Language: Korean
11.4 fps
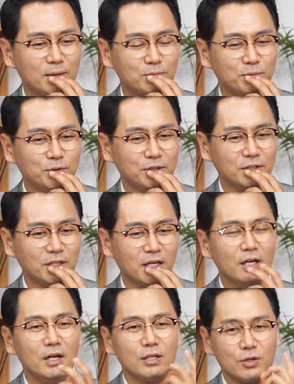부분이 있는데
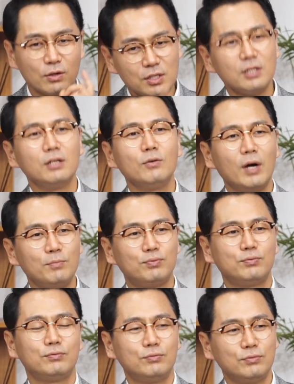저는 싱글
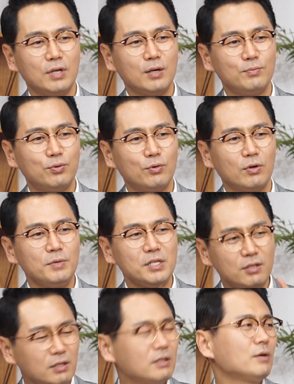와이프라는 프로그램이
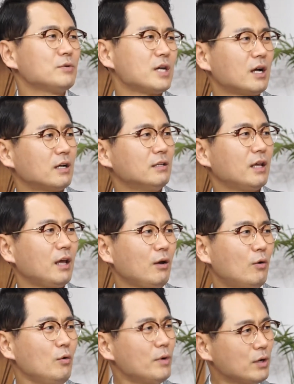있어야 된다고 생각하는데
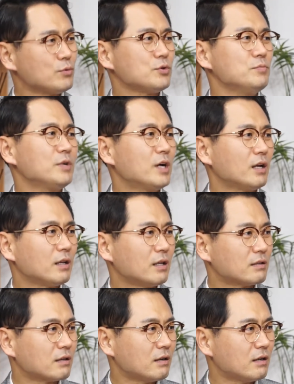얼마나 좋습니까?
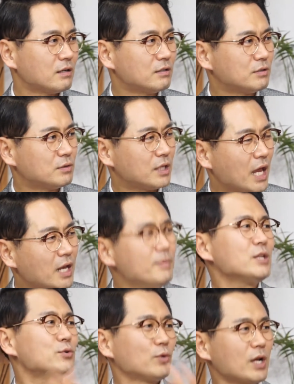이렇게 그 대리
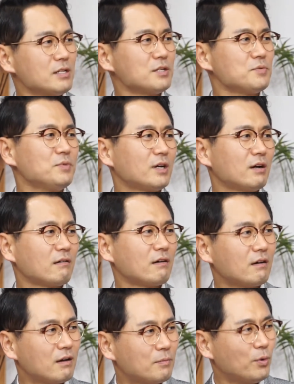만족을 하지 않습니까?
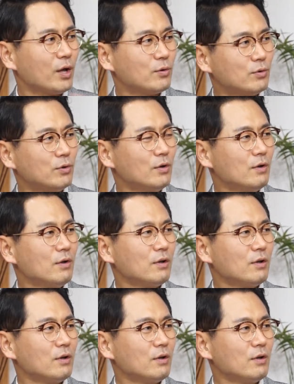그렇죠. 근데